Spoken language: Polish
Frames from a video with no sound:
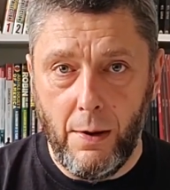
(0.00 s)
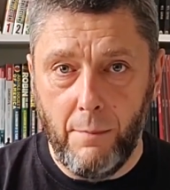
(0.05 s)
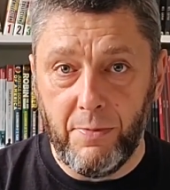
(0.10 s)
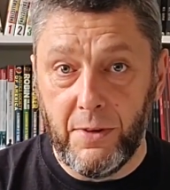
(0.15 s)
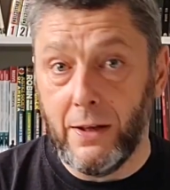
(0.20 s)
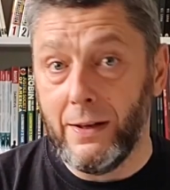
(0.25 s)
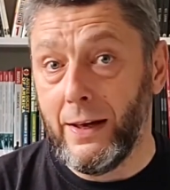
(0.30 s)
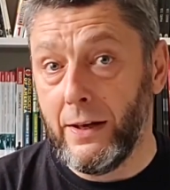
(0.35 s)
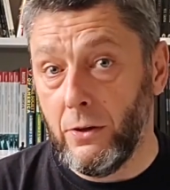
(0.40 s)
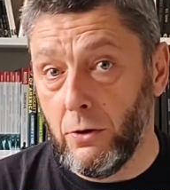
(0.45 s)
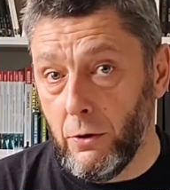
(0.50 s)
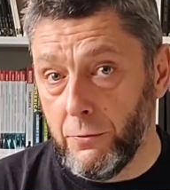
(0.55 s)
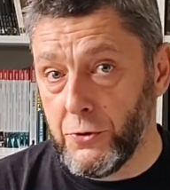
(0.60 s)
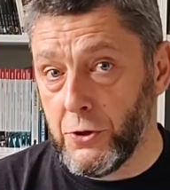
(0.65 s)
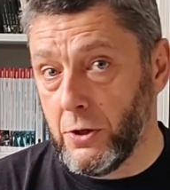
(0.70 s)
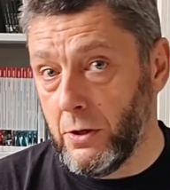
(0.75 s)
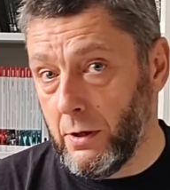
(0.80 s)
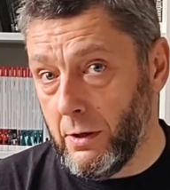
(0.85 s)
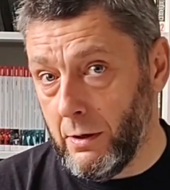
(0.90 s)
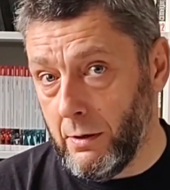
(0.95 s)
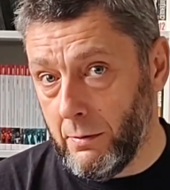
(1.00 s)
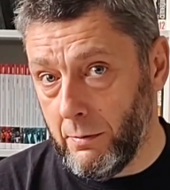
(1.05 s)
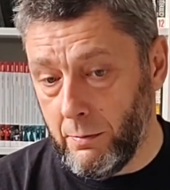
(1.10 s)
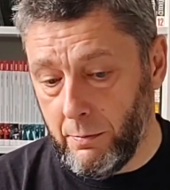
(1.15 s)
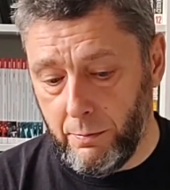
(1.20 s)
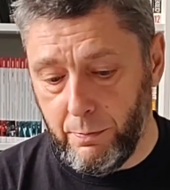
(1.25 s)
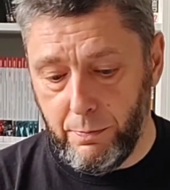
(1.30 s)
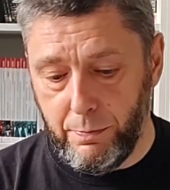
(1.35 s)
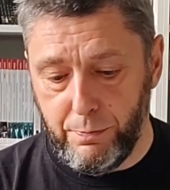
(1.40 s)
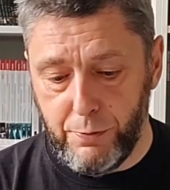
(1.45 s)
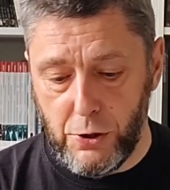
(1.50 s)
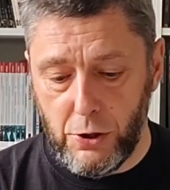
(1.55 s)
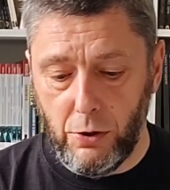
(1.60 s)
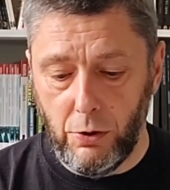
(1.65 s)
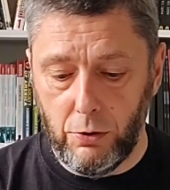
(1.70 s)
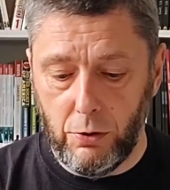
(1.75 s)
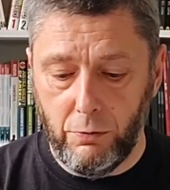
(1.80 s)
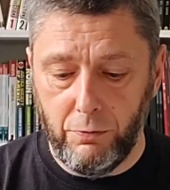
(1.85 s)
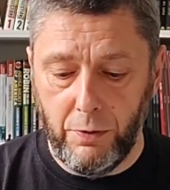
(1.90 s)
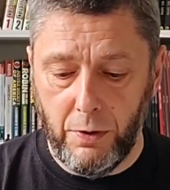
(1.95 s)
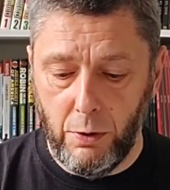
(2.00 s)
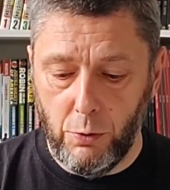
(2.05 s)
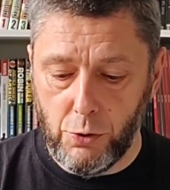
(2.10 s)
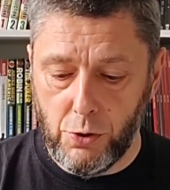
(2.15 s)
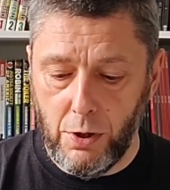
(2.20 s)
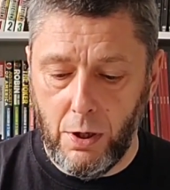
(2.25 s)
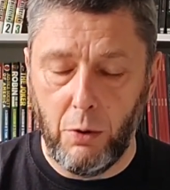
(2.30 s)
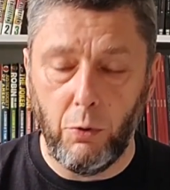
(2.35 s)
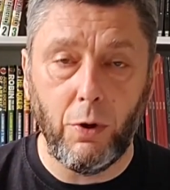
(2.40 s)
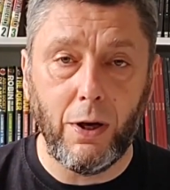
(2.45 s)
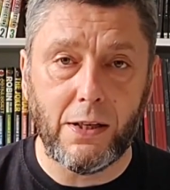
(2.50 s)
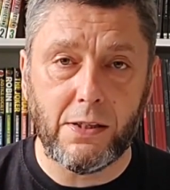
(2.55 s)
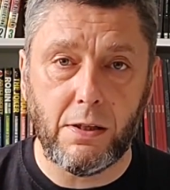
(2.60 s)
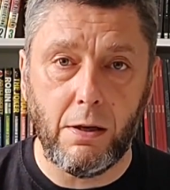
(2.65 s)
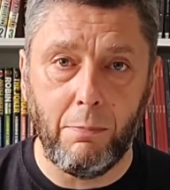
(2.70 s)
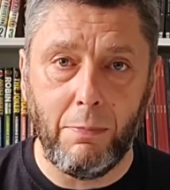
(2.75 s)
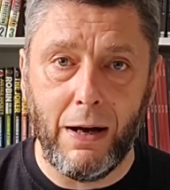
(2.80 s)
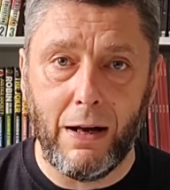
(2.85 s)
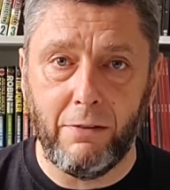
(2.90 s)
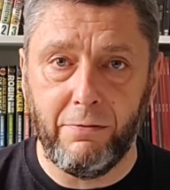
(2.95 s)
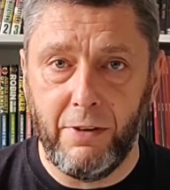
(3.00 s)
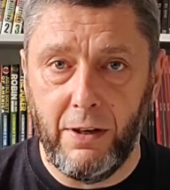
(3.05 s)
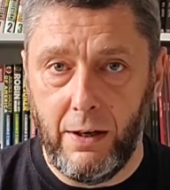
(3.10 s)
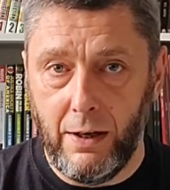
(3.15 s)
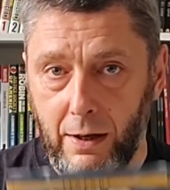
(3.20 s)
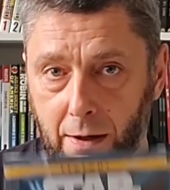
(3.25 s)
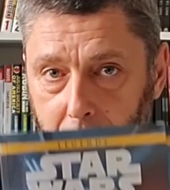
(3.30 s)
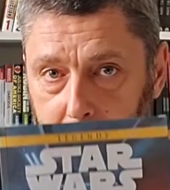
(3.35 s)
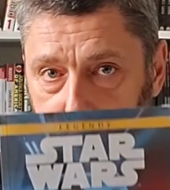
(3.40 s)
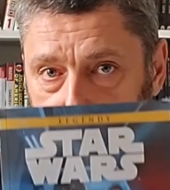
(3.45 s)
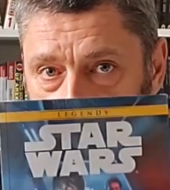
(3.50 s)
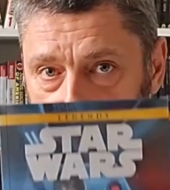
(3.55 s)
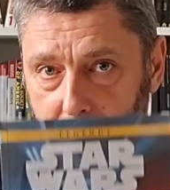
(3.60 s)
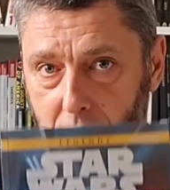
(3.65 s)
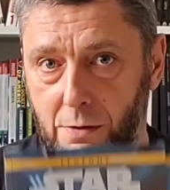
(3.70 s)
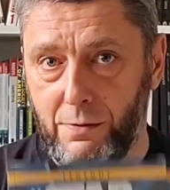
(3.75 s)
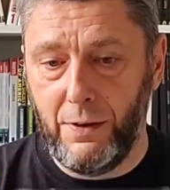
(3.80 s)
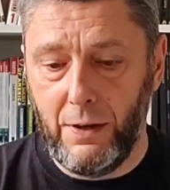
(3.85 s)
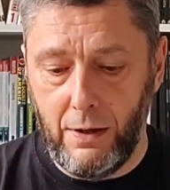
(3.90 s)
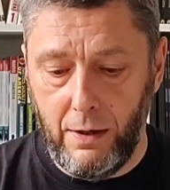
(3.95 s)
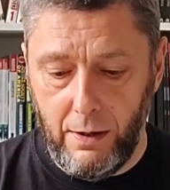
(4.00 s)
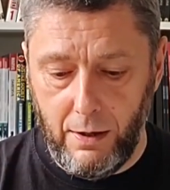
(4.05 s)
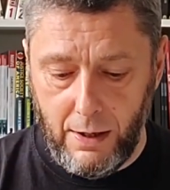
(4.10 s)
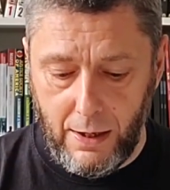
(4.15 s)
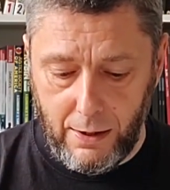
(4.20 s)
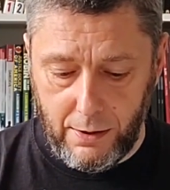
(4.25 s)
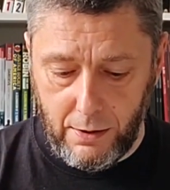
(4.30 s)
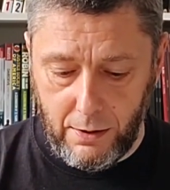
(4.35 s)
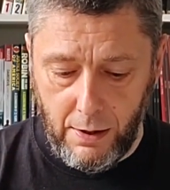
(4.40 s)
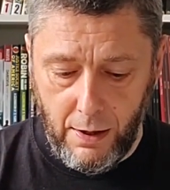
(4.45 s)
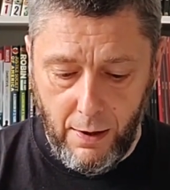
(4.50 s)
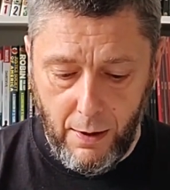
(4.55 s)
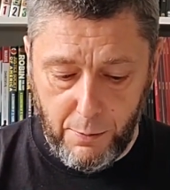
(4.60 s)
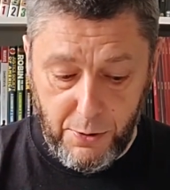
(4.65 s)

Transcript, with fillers: Te najnowsze przygotowuje już dla Lucasa Marvel, a przez wiele lat,